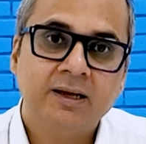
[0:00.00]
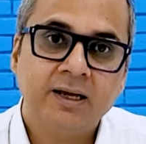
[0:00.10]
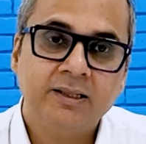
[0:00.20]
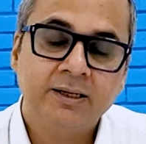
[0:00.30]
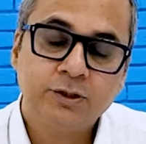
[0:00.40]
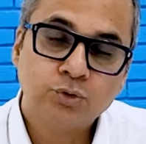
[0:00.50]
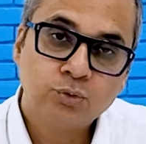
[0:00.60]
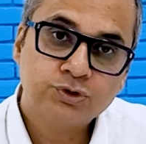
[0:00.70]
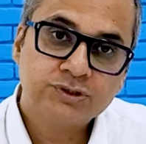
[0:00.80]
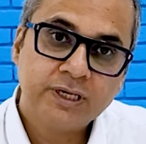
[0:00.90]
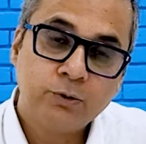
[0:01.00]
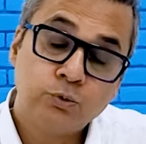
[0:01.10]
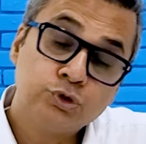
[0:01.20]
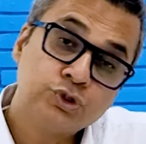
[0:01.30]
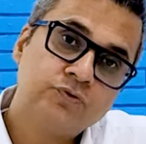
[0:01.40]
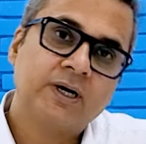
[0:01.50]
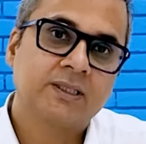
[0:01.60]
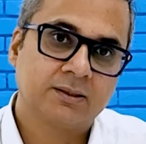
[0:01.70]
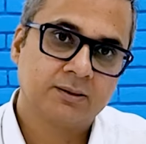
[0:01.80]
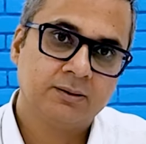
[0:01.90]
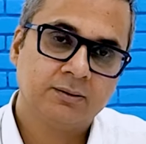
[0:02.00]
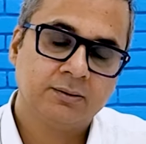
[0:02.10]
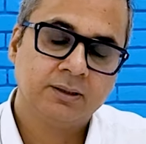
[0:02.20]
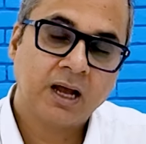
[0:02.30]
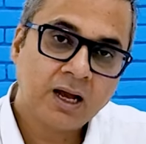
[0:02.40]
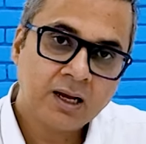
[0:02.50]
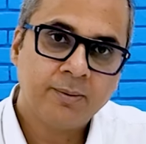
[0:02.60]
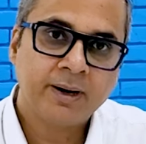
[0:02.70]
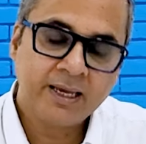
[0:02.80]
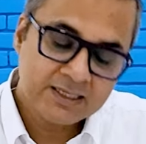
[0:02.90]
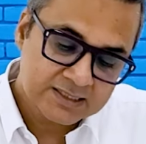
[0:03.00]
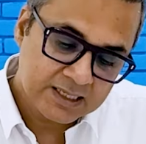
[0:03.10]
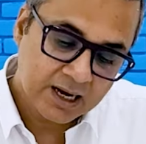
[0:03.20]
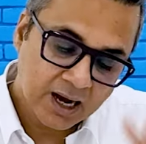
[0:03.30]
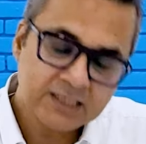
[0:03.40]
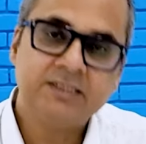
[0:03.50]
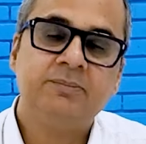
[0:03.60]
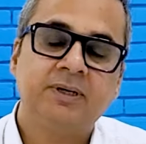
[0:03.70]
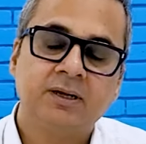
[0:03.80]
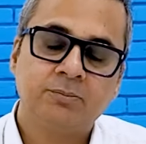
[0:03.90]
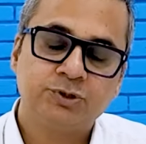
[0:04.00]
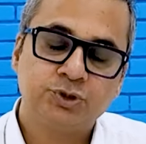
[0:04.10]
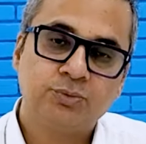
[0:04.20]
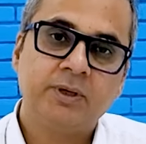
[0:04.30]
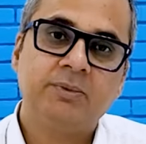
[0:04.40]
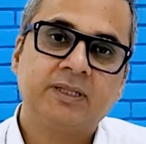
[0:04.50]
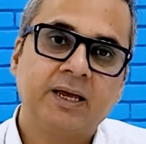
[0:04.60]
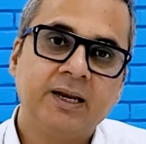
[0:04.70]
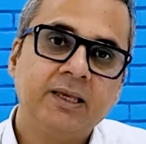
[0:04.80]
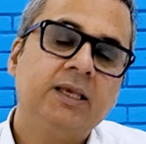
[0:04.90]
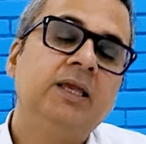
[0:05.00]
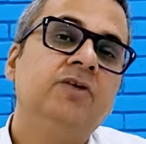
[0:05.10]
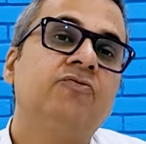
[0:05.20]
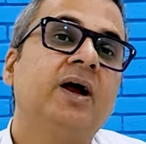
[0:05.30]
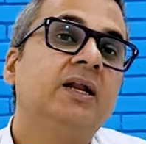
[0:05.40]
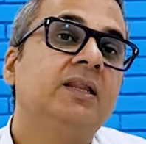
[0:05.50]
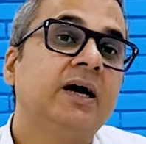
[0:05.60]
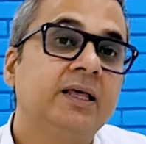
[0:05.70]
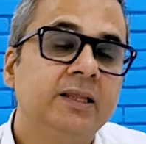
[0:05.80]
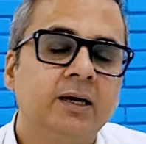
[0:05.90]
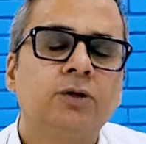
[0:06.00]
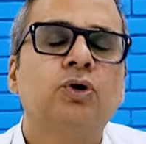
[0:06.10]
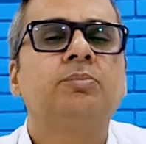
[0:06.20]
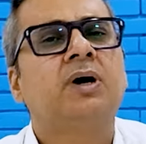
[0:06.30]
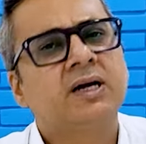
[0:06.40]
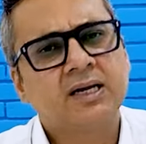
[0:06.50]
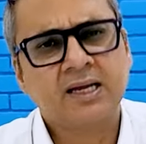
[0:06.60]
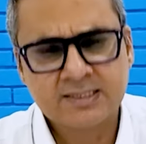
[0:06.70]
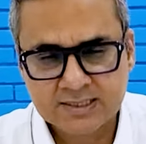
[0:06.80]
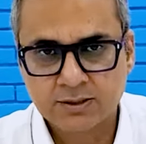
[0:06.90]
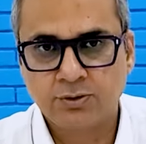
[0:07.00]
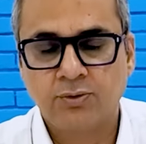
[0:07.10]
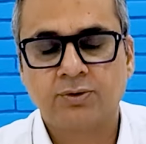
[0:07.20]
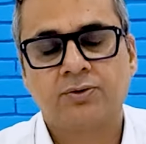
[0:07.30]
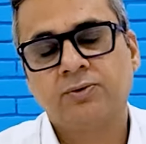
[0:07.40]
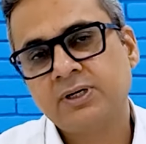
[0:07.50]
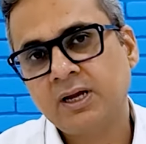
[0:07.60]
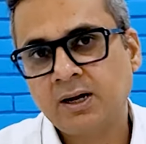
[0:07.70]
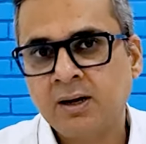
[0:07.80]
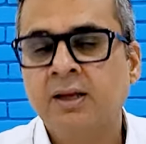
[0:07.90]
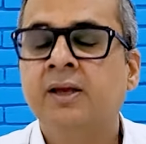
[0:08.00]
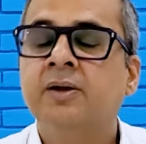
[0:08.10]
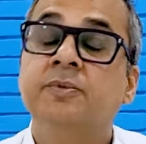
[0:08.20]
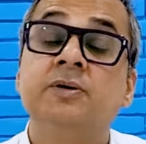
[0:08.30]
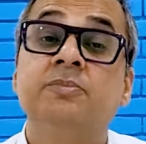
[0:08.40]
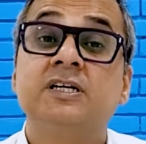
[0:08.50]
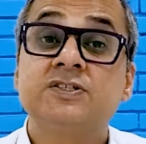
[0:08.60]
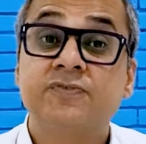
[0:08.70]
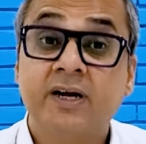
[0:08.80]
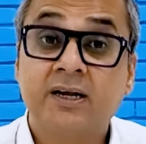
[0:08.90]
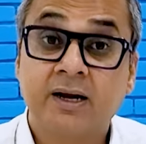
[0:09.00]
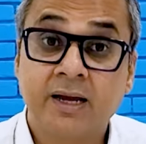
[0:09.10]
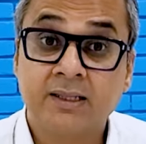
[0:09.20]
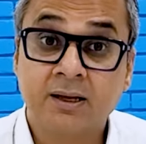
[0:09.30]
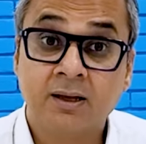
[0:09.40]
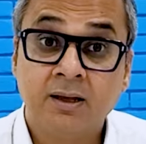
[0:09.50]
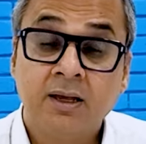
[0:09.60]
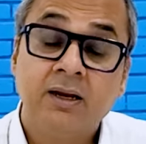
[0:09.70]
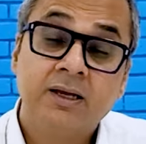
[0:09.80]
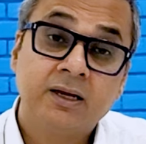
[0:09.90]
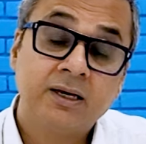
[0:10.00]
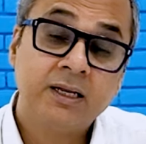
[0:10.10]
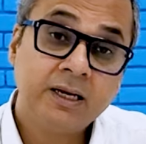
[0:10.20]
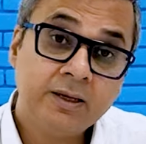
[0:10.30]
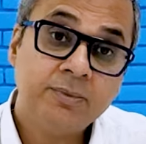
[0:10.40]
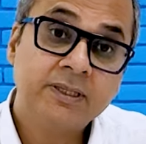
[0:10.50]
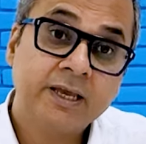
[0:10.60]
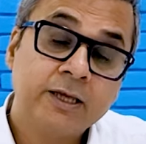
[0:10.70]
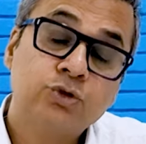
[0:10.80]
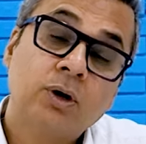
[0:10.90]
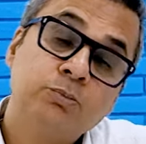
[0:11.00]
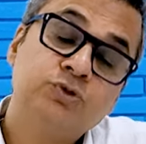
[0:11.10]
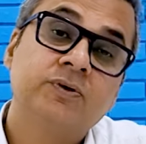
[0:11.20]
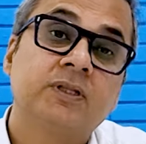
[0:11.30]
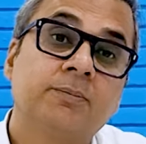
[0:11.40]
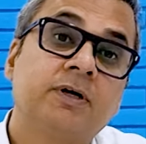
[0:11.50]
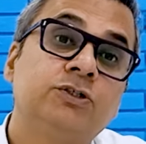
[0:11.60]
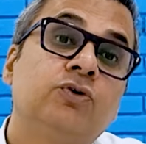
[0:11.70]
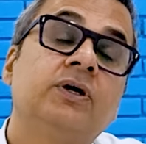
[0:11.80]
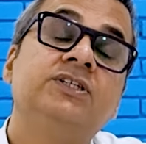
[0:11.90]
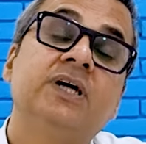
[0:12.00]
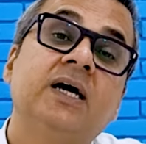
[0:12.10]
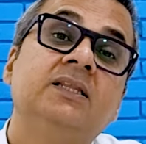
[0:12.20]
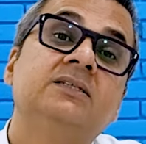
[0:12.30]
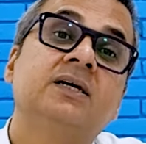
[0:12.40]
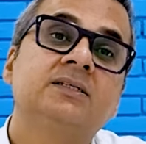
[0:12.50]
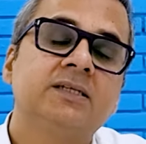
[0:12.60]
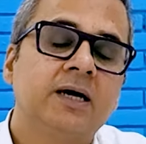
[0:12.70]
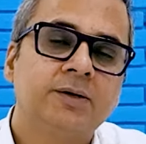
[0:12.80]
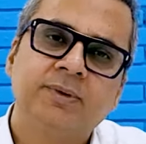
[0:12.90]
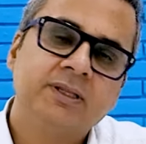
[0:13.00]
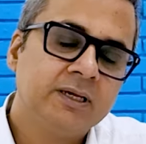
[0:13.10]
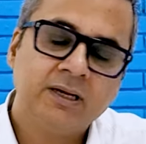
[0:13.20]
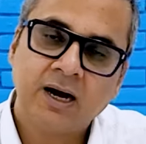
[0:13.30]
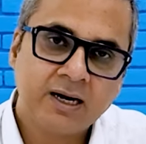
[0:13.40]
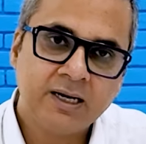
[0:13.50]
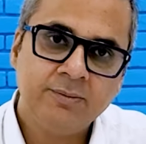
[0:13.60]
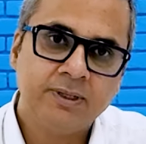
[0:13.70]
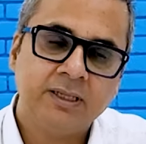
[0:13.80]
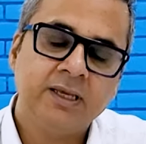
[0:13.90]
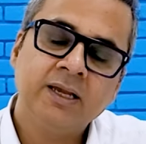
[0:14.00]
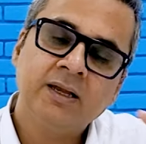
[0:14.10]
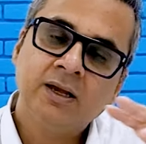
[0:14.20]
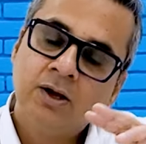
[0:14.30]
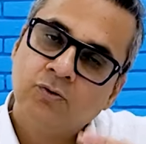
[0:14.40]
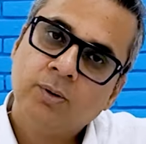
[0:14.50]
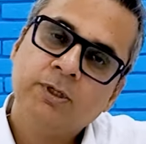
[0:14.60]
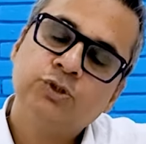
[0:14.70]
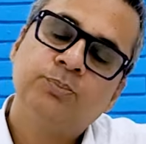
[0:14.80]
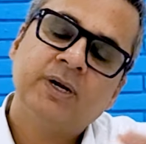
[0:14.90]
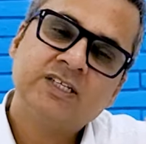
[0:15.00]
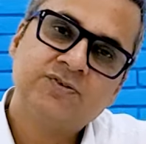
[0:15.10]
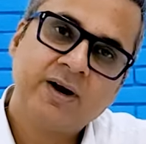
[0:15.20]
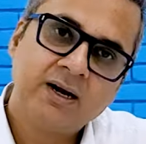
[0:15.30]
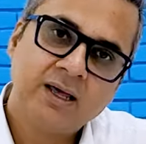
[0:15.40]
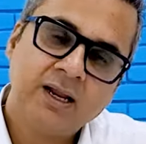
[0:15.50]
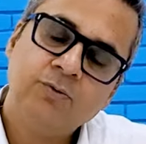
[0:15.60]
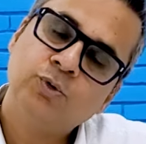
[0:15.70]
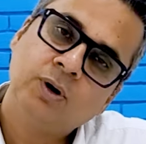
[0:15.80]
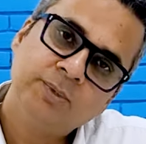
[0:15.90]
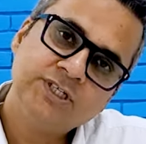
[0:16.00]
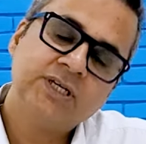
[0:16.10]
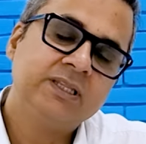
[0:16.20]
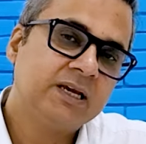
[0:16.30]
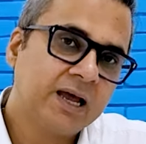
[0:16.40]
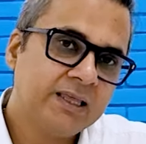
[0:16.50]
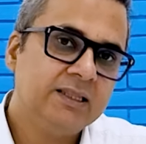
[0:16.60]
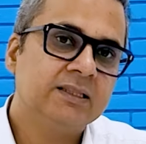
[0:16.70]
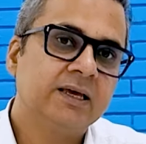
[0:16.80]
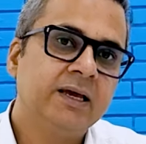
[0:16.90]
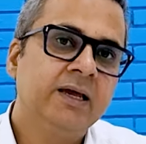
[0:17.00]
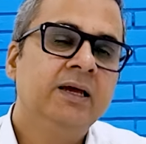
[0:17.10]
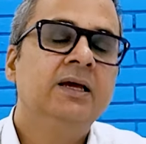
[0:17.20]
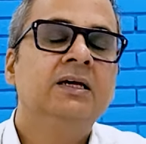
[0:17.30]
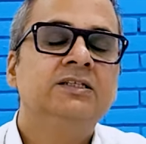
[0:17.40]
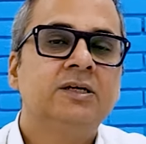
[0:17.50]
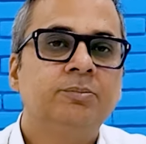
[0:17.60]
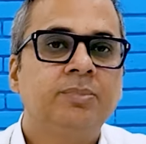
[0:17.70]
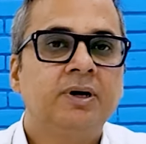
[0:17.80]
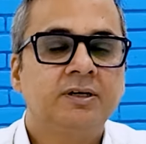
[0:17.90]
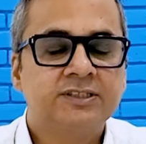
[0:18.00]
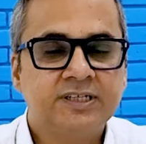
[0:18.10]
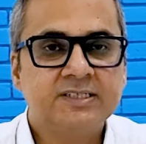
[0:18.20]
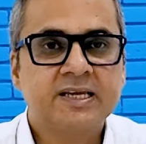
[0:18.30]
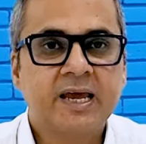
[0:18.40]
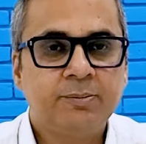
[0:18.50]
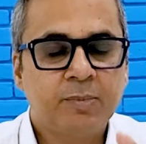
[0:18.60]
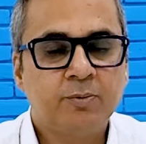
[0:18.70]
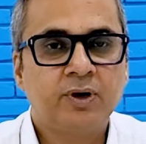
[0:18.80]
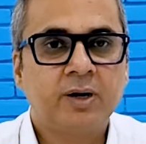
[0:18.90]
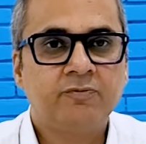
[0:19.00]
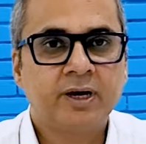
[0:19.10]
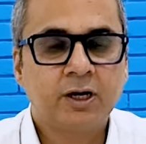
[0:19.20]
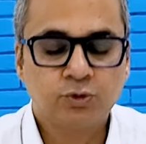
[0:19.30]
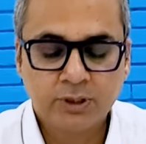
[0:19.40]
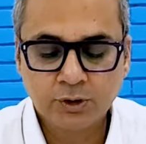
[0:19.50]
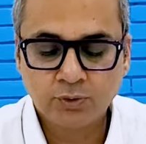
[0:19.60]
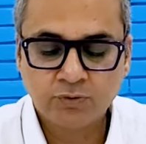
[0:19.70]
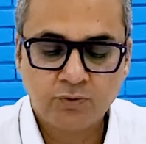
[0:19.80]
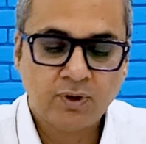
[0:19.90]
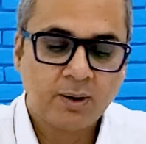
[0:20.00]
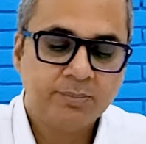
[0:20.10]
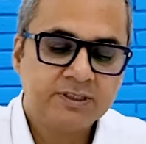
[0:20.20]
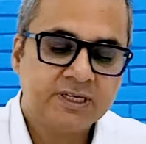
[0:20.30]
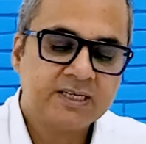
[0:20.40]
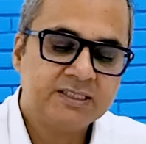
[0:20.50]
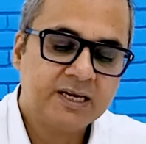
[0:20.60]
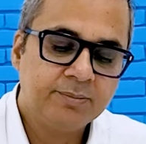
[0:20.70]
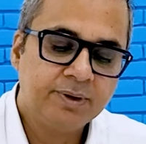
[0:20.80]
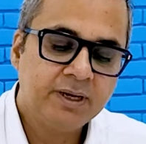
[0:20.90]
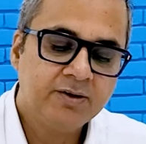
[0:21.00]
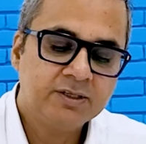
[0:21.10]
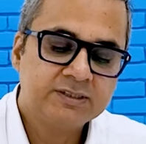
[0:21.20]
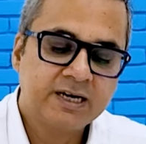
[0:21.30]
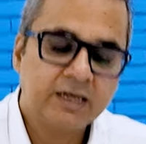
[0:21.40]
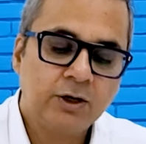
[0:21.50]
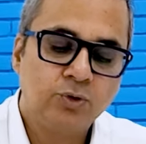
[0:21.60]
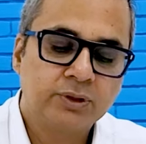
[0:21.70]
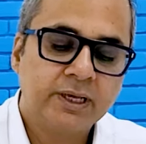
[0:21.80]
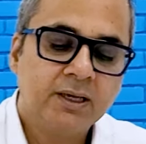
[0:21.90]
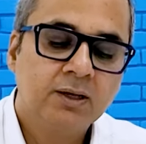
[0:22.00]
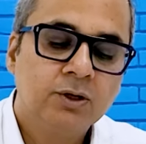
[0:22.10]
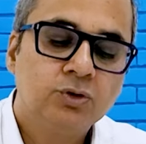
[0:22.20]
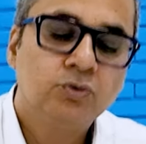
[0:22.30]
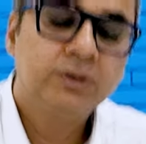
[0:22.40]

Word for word: दिखाई दे रही है तो उससे उस वक्त ना घबराएं इसलिए आज ही हम शुरू में ही बता रहे हैं कि ये फैट दिखाई देगा तो आप हाँ कह सकते हो डॉक्टर को कि हाँ मैंने ब्रेस्ट फैट कराया था लेकिन अगर ये नहीं बताएंगे तो आप उस वक्त घबरा जाओगे शायद इस कारण से गाठ बन गाठ नहीं बनी है और हमने जो ब्रेस्ट फैट डाला है वो हमेशा दिखाई देता है जब सिटी स्कैन मेमोग्राम वगैरह होता है क्योंकि वो वहाँ पे जगह जगह पे सेटल्ड होता है तो